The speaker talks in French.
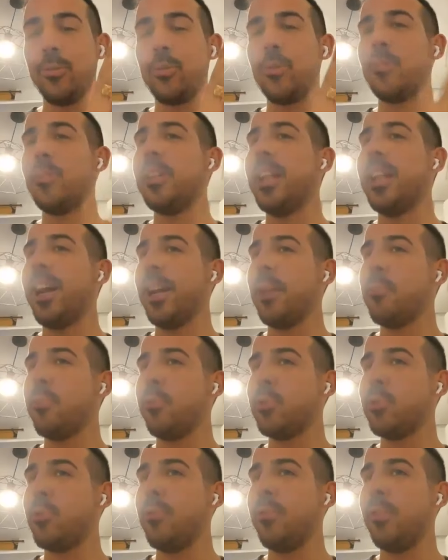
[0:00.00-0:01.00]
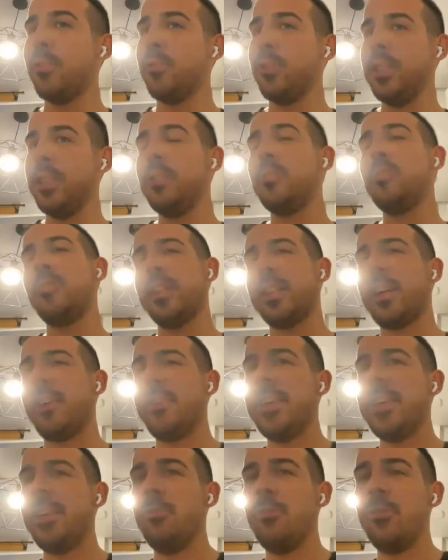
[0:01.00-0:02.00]
on te donne la réponse le vendredi, tu viens
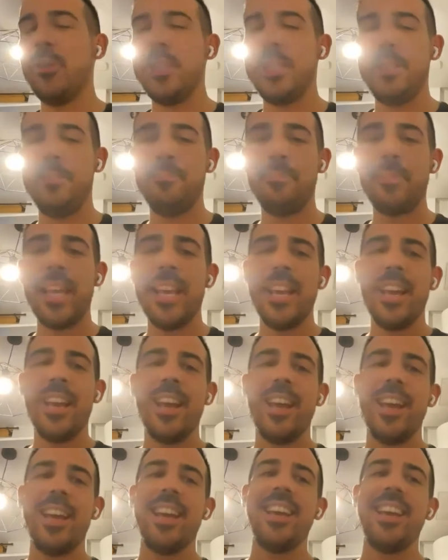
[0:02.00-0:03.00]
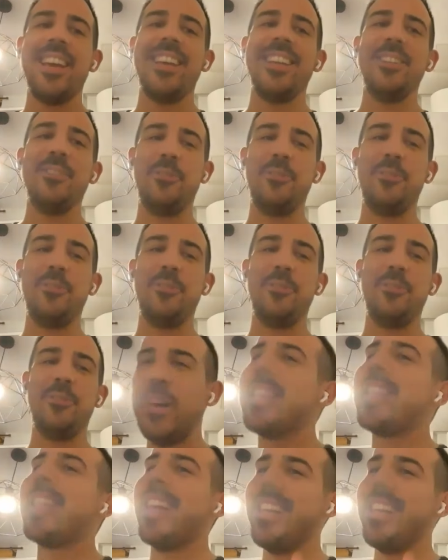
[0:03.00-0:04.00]
travailler le lundi. Du
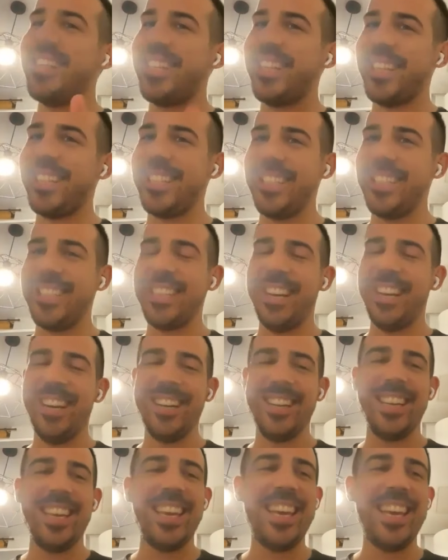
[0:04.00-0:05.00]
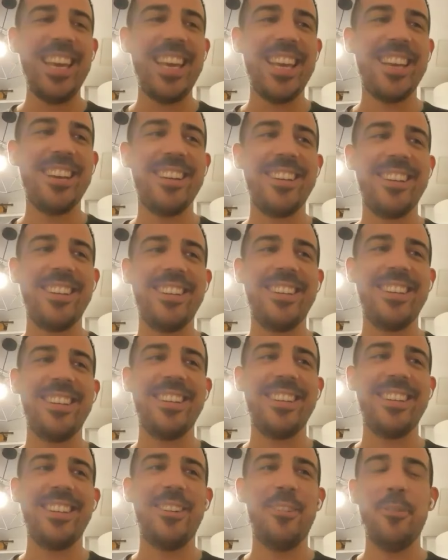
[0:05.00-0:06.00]
coup, elle est allée chercher ça et euh,
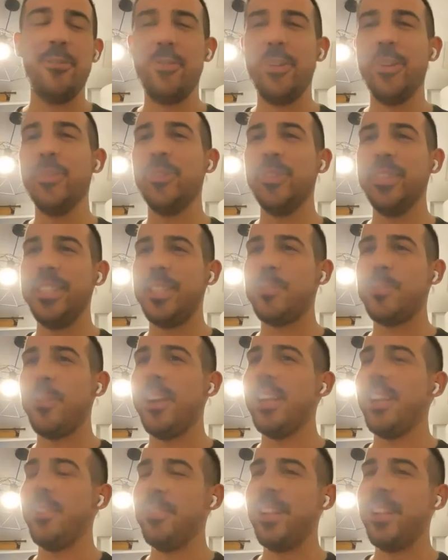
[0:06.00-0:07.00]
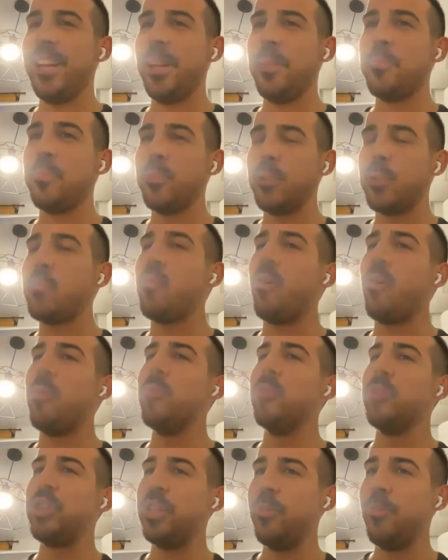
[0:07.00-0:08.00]
le vendredi soir, elle avait la réponse pour
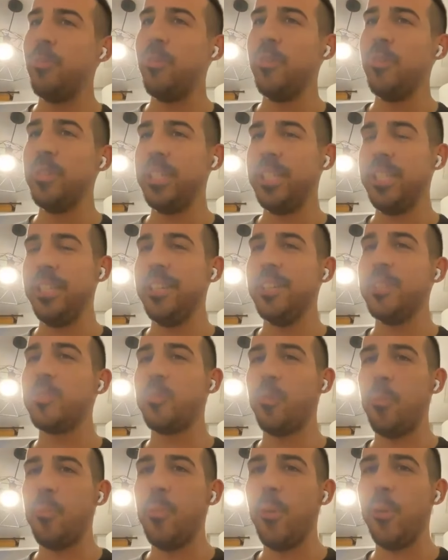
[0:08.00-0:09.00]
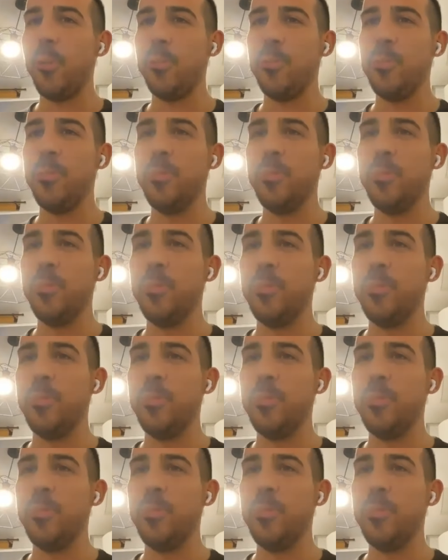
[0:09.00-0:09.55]
embaucher le lundi sur Bordeaux.